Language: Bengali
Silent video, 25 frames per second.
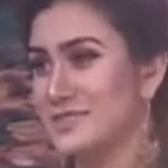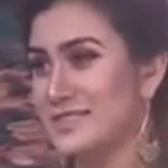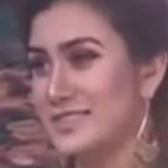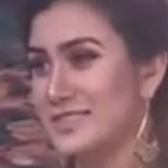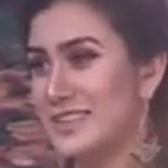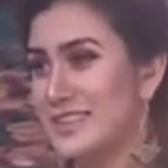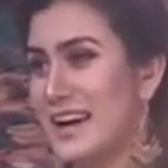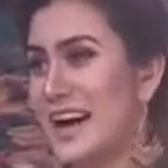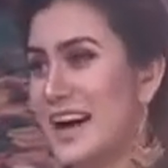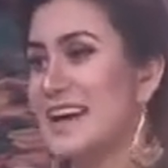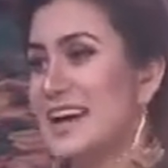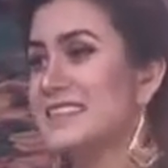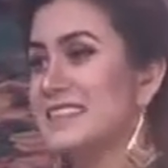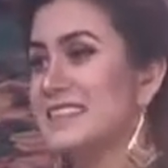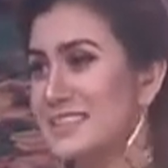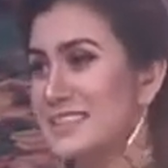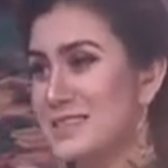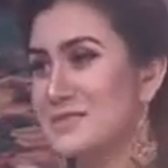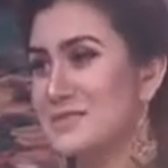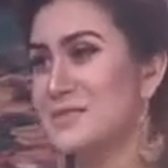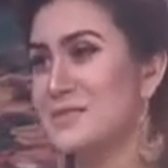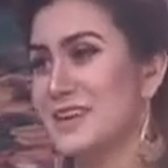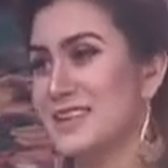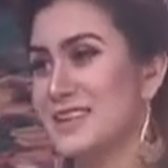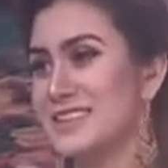গানকে
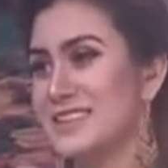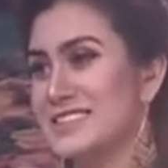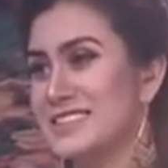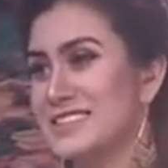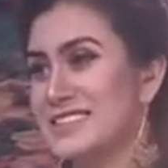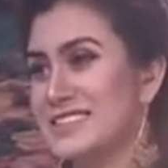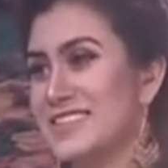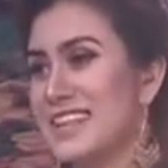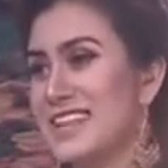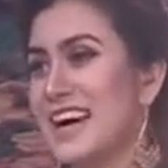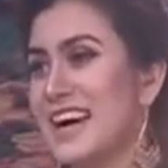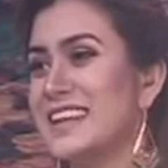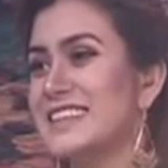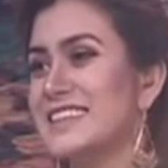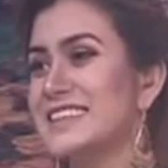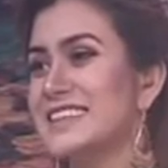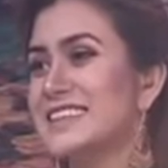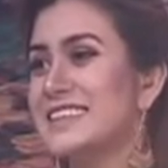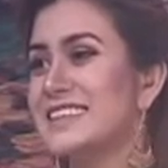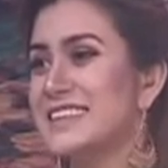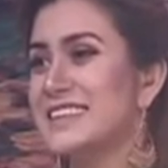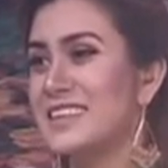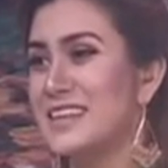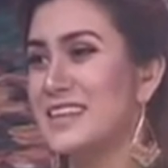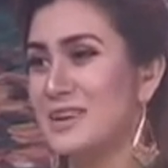বাংলাদেশের গানকে
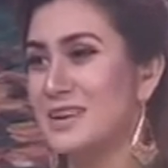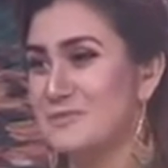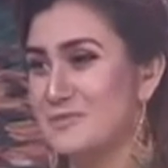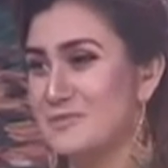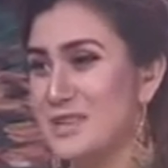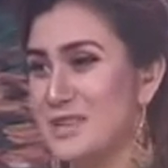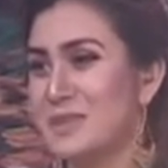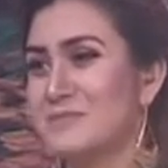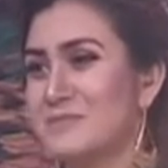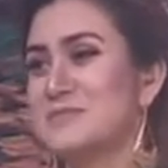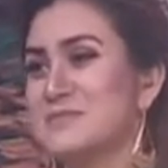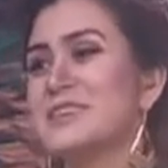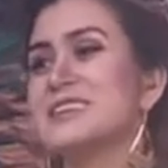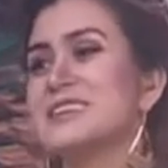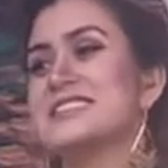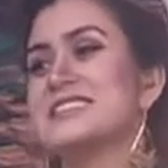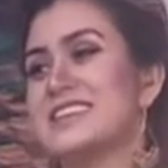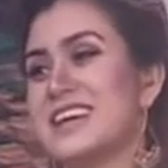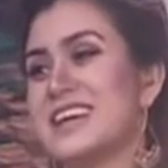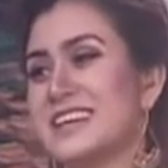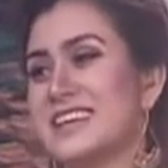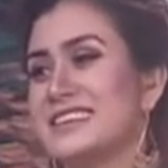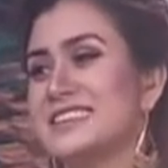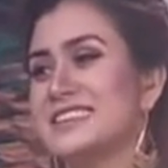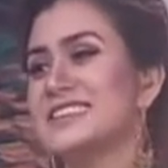আপনি আপনার
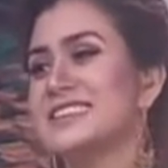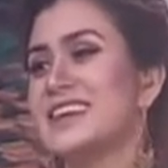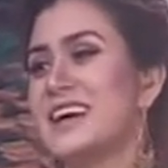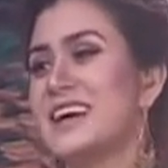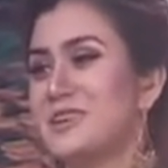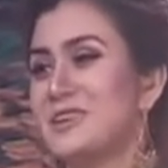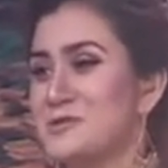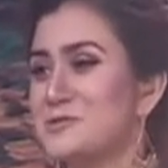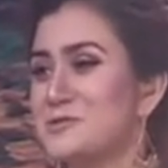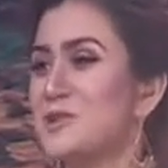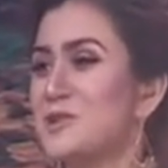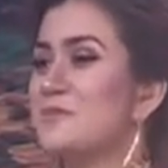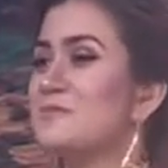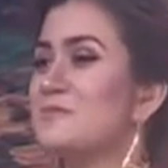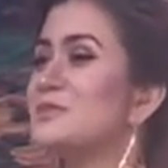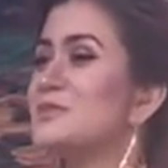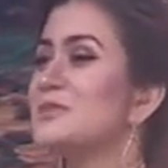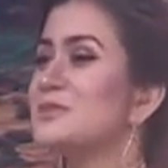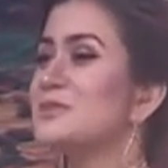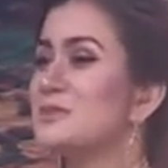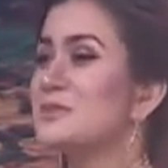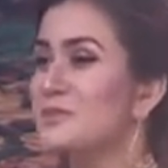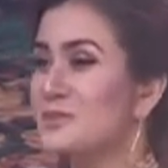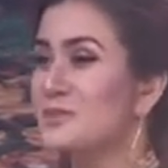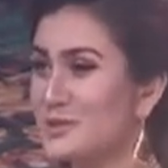জায়গা থেকে আরও সমৃদ্ধ
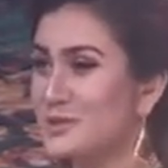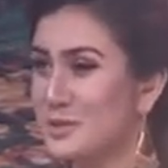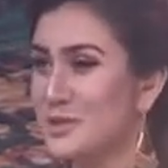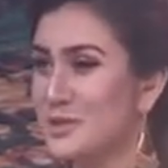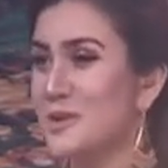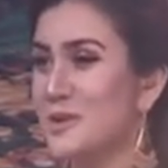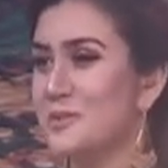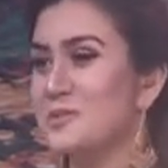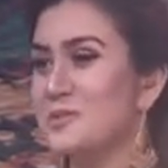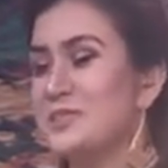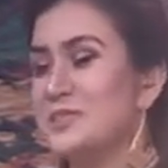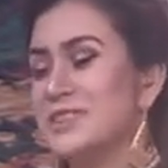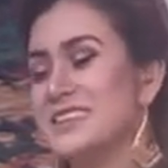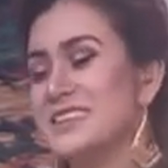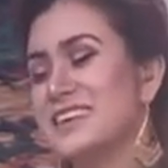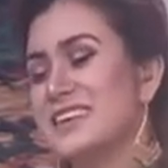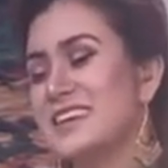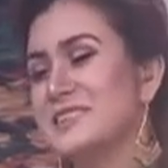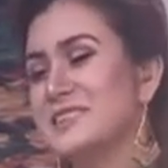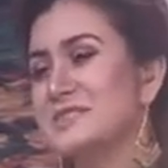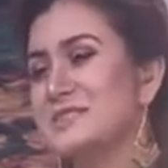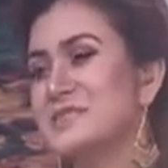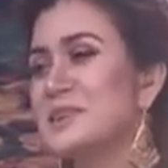করতে অবদান রাখুন